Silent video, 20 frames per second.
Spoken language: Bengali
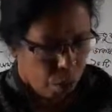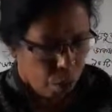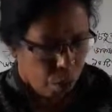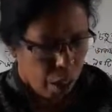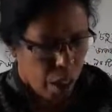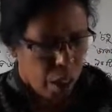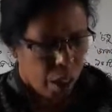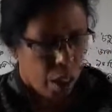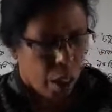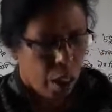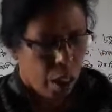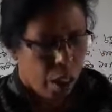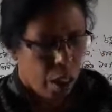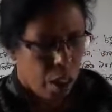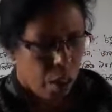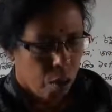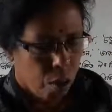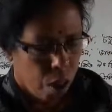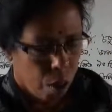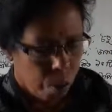তো এখানে
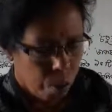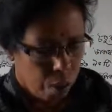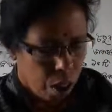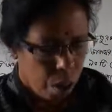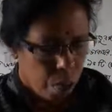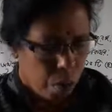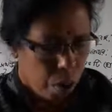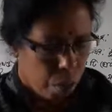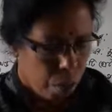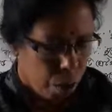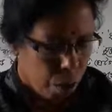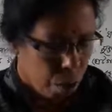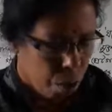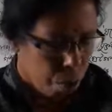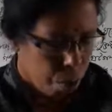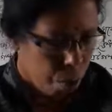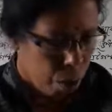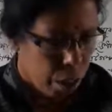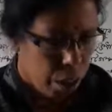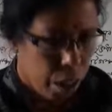গল্পটা এইভাবে
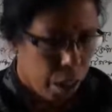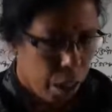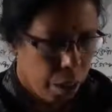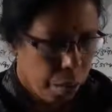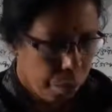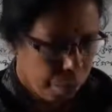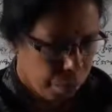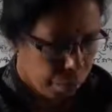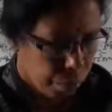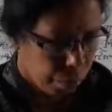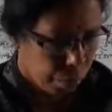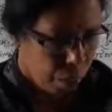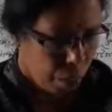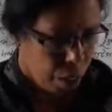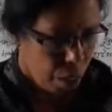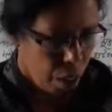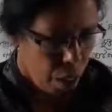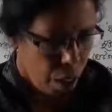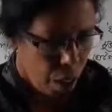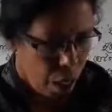শুরু হয়েছে
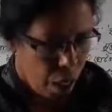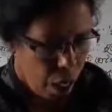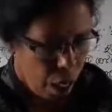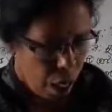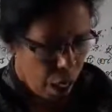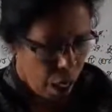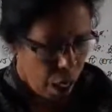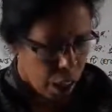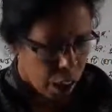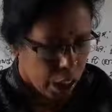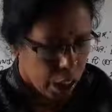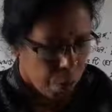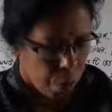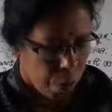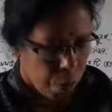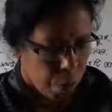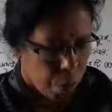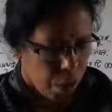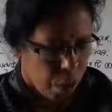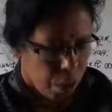আজ
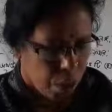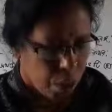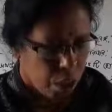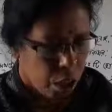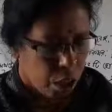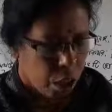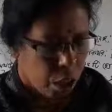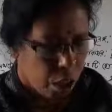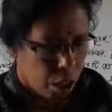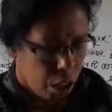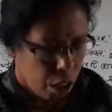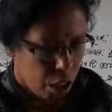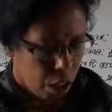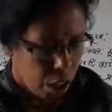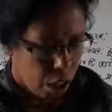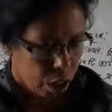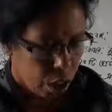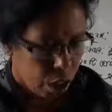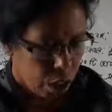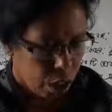আমার বয়স
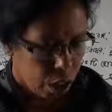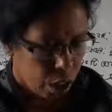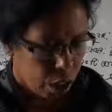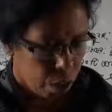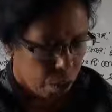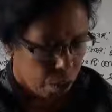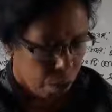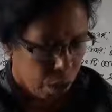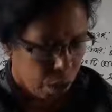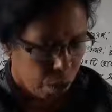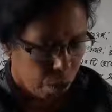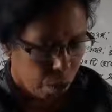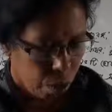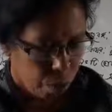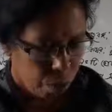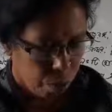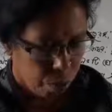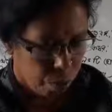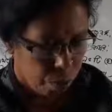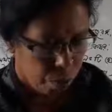সাতাশ মাত্র
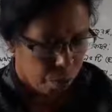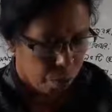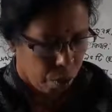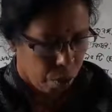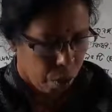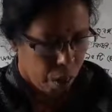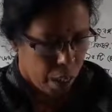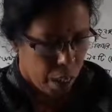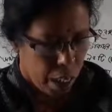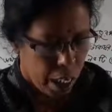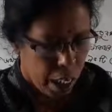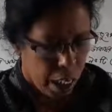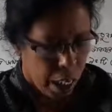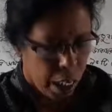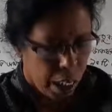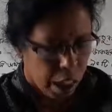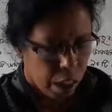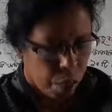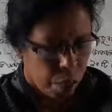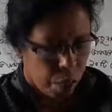
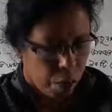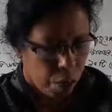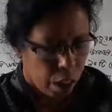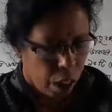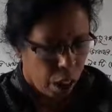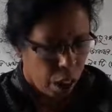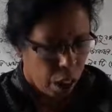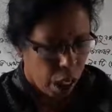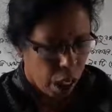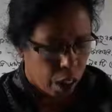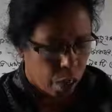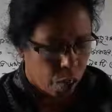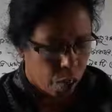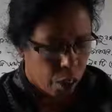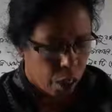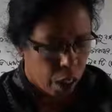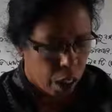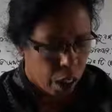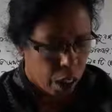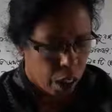এ জীবনটা না
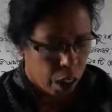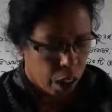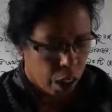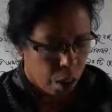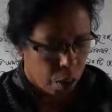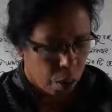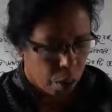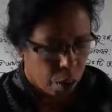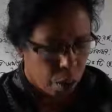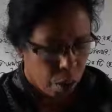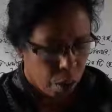দৈর্ঘ্যের হিসাবে